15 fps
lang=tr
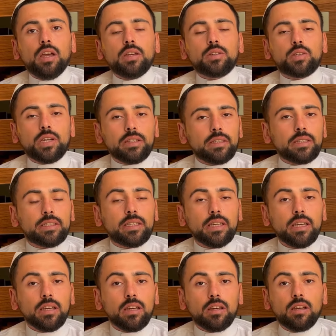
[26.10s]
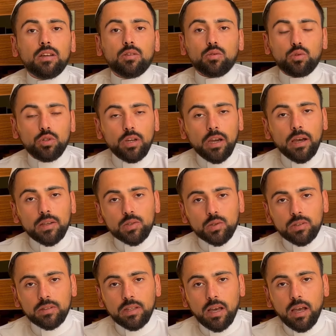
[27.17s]
kendisi
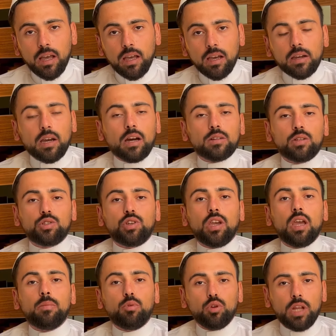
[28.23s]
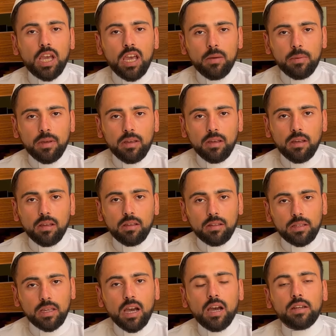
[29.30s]
rüyasında kardeşi Ebu Leheb'i
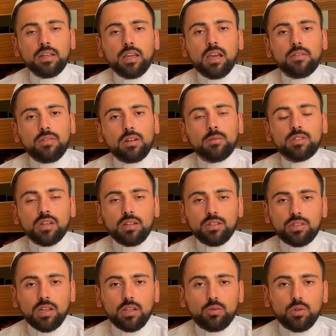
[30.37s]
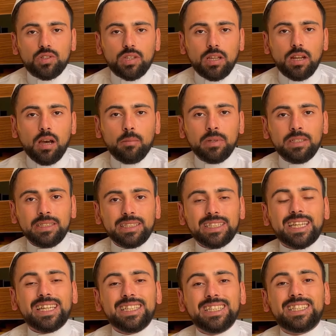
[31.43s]
yani Efendimiz Aleyhisselatü Vesselam'ın
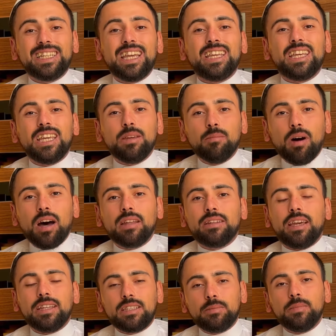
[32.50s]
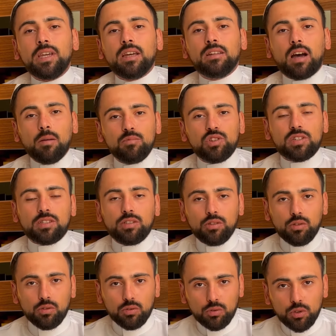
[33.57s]
kendisine iman etmeyen
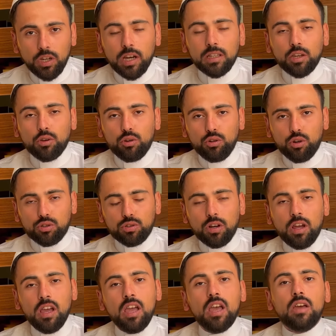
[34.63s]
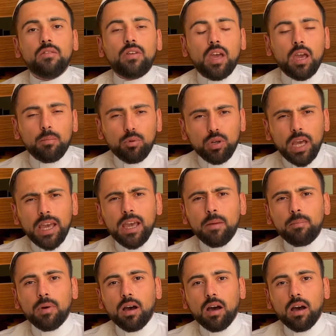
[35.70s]
amcasını rüyada görüyor. Ve Ebu Leheb
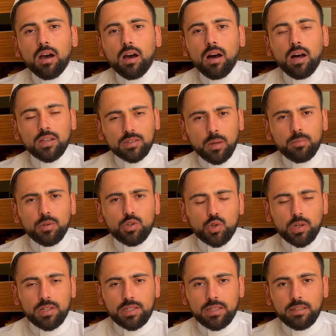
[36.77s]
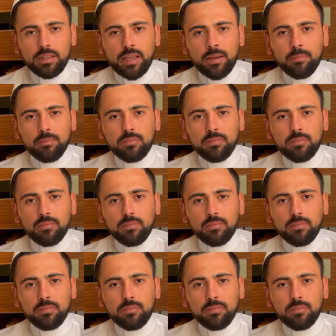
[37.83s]
azap içerisinde.